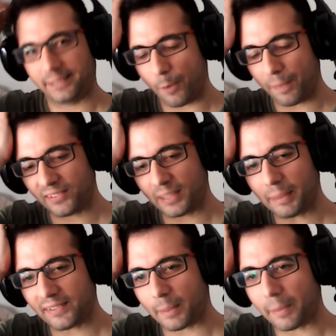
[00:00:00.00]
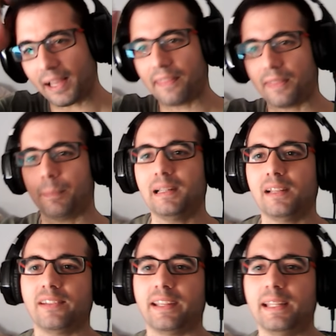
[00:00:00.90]
Yo pensaba que estaba ahí agazapado en la
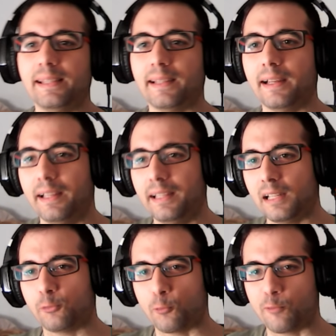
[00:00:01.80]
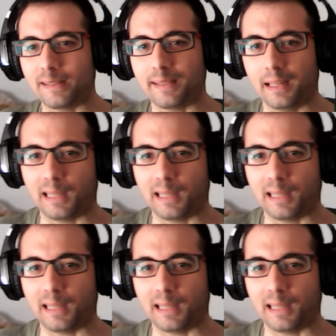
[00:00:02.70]
esquinita, ahí en la estufita, el